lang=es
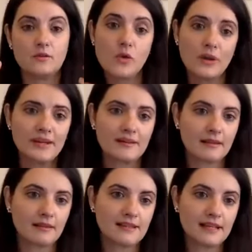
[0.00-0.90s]
nueve
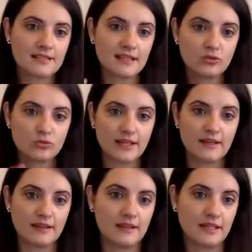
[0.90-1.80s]
recitales que
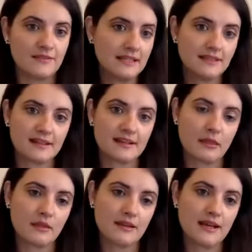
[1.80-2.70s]
tuve a nivel
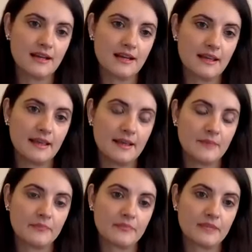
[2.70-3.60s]
internacional
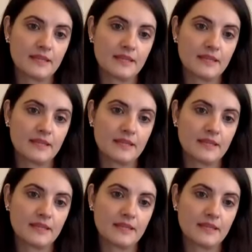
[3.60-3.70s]
em,